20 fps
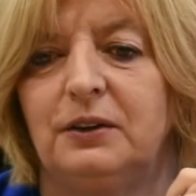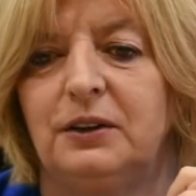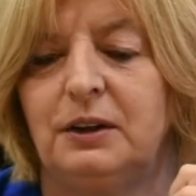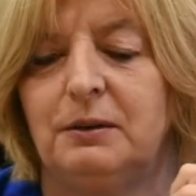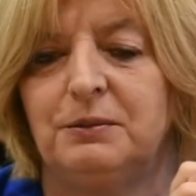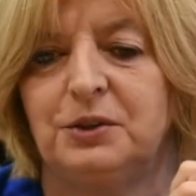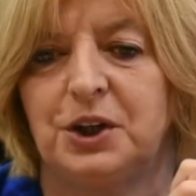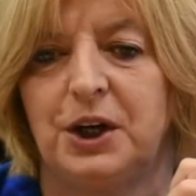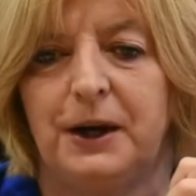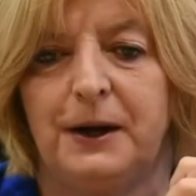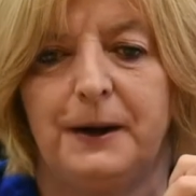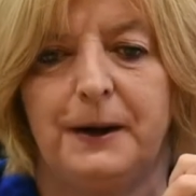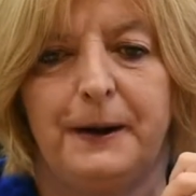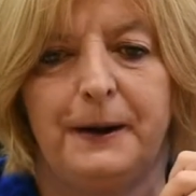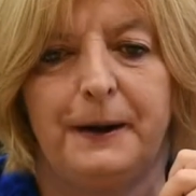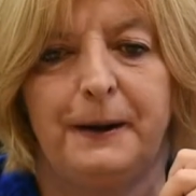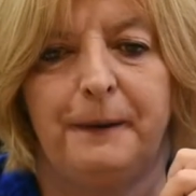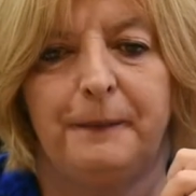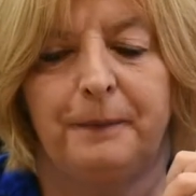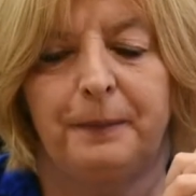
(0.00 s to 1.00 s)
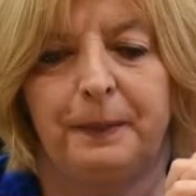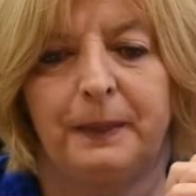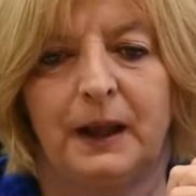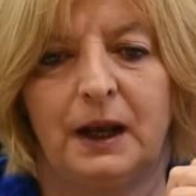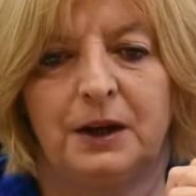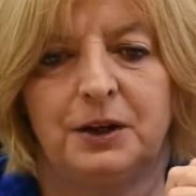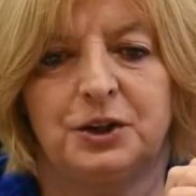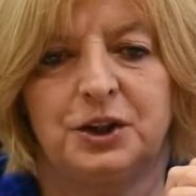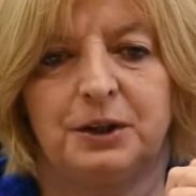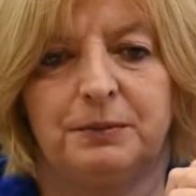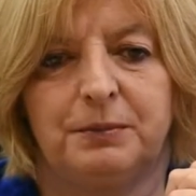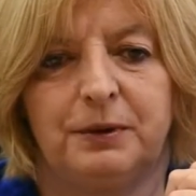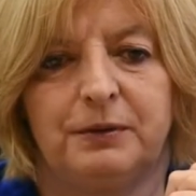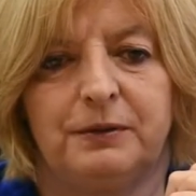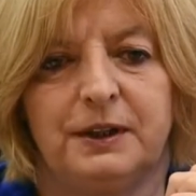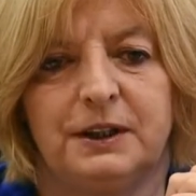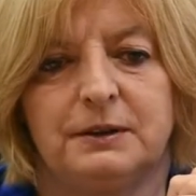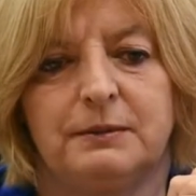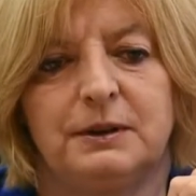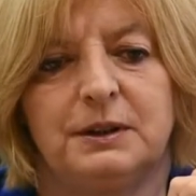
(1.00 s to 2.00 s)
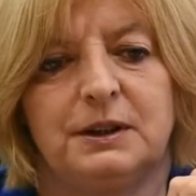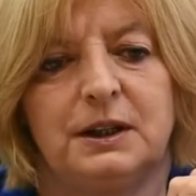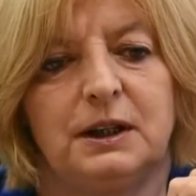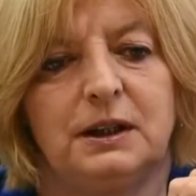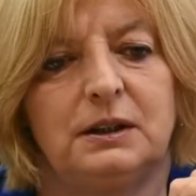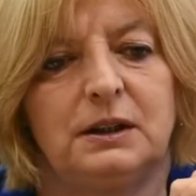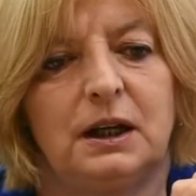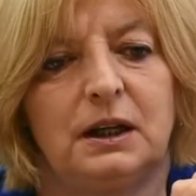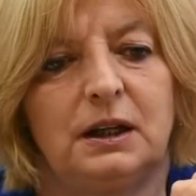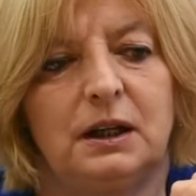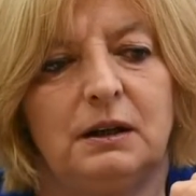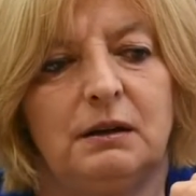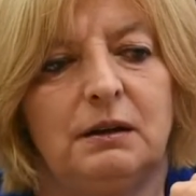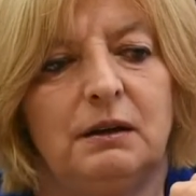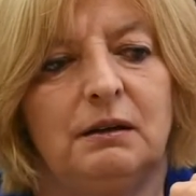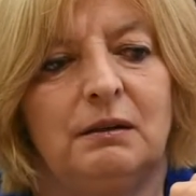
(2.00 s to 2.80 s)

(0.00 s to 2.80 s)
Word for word: o tym, że, że powiedzmy sobie takie